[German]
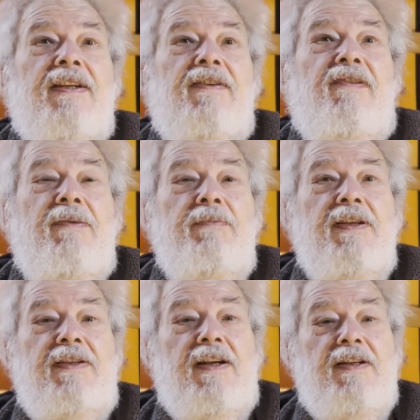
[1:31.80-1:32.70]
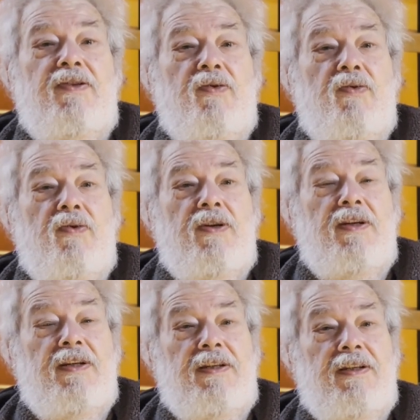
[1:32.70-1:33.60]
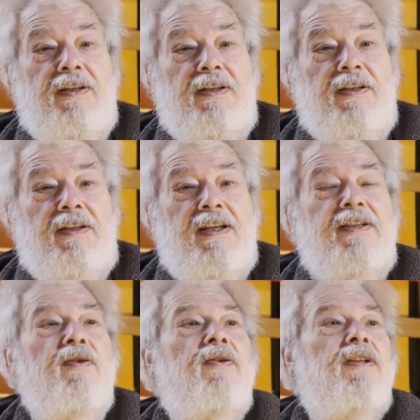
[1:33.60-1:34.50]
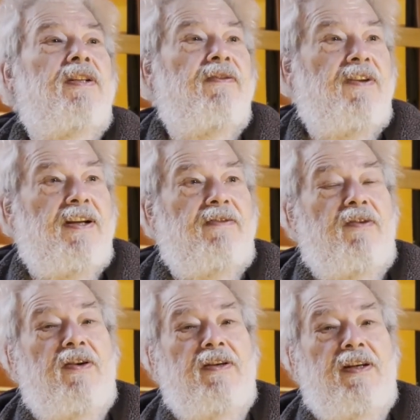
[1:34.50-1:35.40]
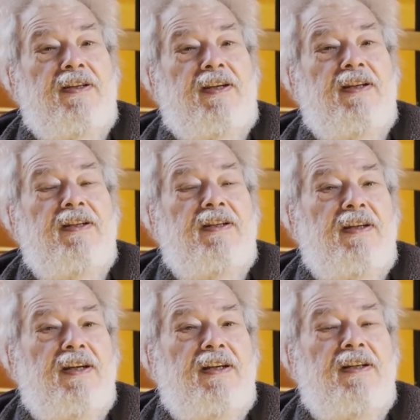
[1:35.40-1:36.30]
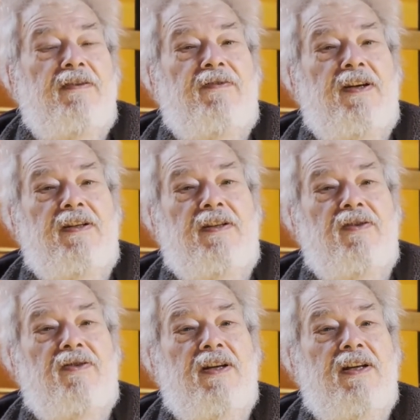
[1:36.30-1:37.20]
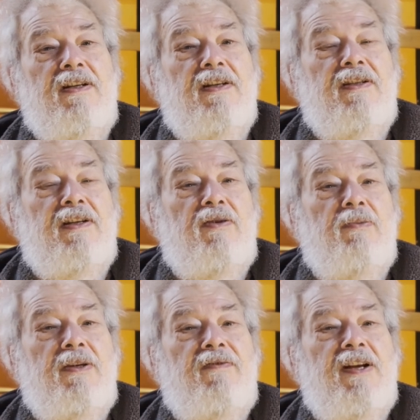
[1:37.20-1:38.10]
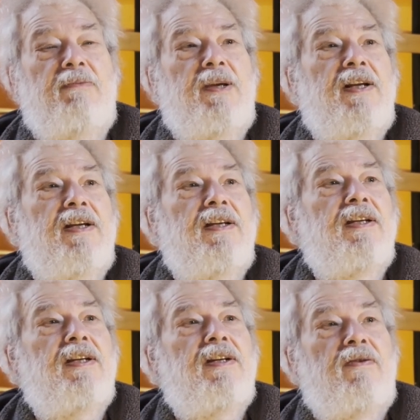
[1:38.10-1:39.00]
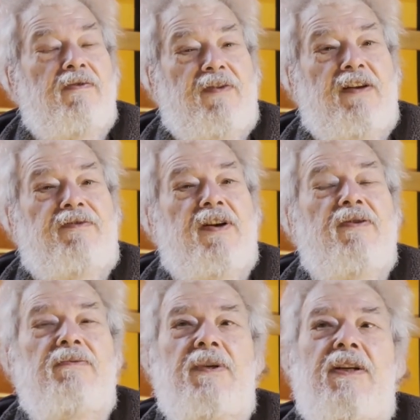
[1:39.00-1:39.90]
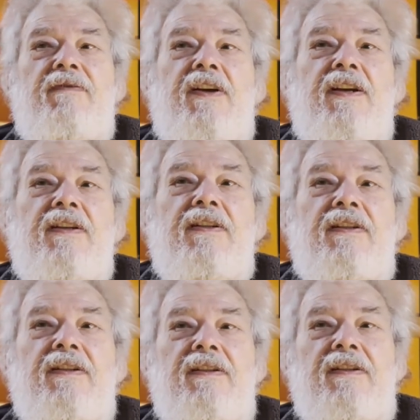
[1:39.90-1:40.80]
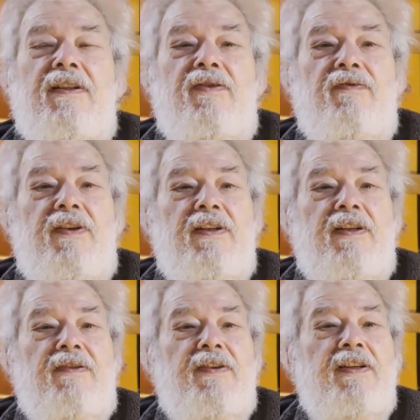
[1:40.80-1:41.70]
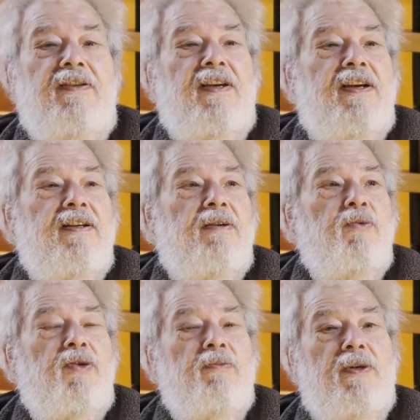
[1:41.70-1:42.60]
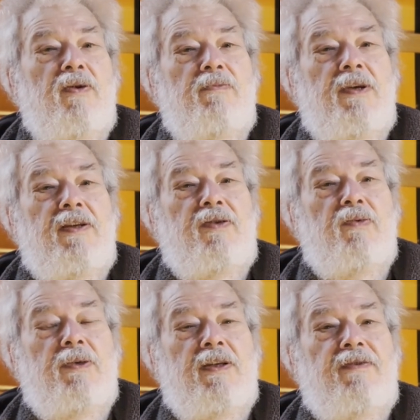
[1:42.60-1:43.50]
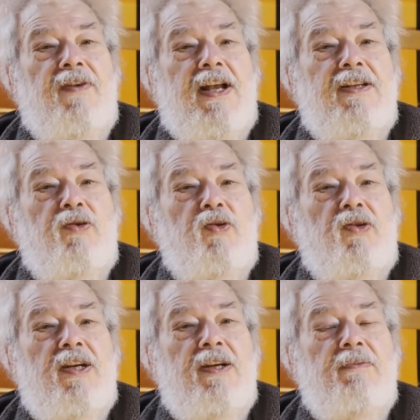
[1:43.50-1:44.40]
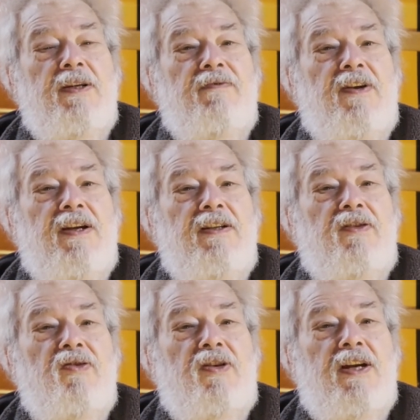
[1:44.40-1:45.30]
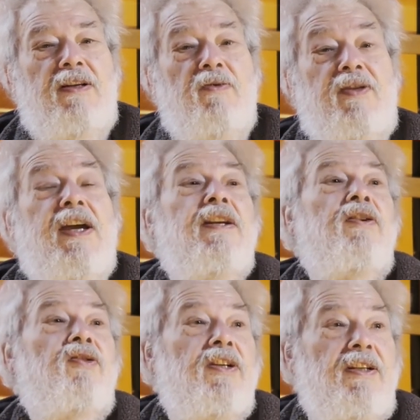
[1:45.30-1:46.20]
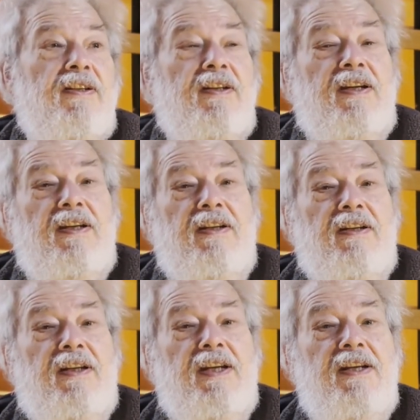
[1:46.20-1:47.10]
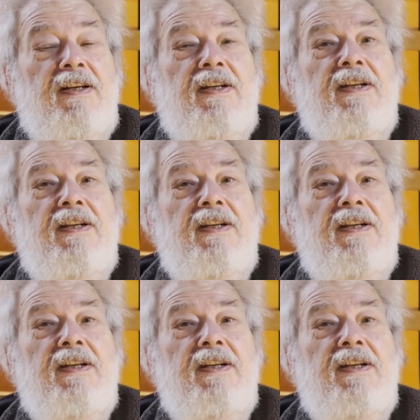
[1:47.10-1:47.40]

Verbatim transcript: Trump ist also jetzt noch nicht gewählt worden. Das geht nicht direkt in den Vereinigten Staaten, das geht über die Wahlmänner und Wahlfrauen mittlerweile. Äh, dazu werde ich jetzt wenig sagen. Da müsste man komplex über das Wahlsystem in den Vereinigten Staaten und seine Geschichte äh, reden,